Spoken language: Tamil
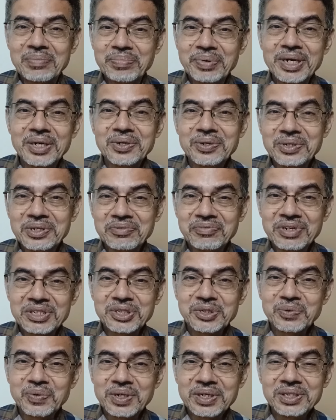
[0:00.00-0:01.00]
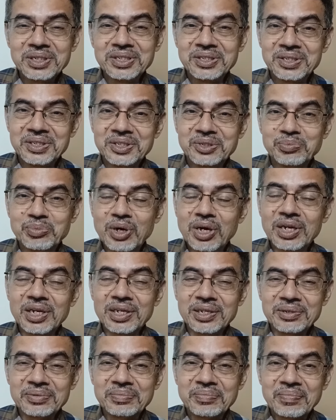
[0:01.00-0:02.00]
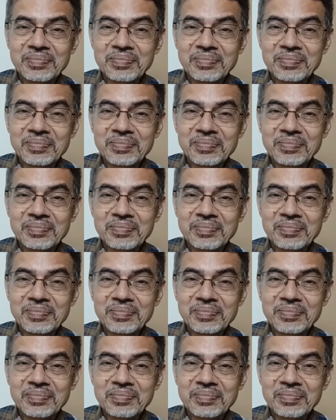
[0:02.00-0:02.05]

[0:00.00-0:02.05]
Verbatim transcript: கம்பேர்ட் டு த ஃபஸ்ட் ஒன் திஸ் இஸ் ஸ்மாலர்